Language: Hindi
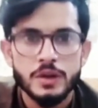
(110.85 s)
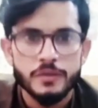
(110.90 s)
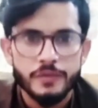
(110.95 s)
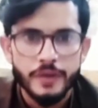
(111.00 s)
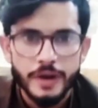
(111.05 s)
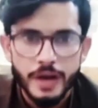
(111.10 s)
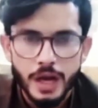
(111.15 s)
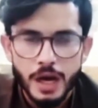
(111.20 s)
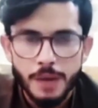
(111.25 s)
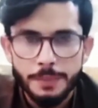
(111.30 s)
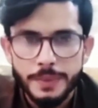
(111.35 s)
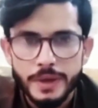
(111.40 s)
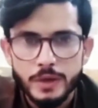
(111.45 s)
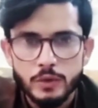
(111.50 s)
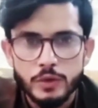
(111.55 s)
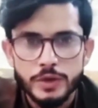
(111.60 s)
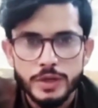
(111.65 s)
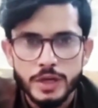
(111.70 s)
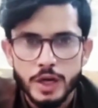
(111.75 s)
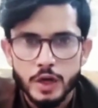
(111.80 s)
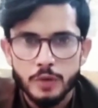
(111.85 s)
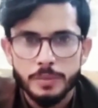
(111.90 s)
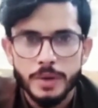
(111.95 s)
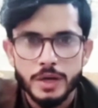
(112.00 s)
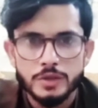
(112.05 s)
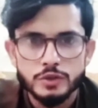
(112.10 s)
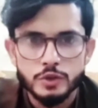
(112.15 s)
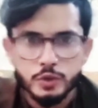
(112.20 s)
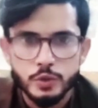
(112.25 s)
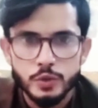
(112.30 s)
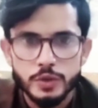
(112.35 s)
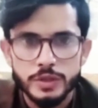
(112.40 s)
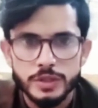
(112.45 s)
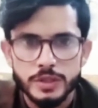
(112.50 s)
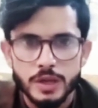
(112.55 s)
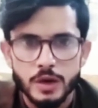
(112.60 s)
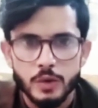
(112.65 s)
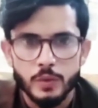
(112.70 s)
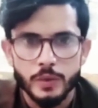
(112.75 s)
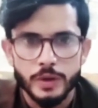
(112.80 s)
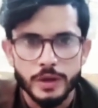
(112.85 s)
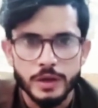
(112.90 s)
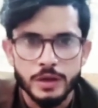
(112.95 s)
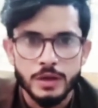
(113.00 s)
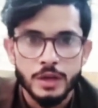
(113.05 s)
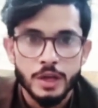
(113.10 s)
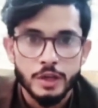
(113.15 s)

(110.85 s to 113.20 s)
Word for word: पर आपने कोई कारोबार शुरू किया हुआ है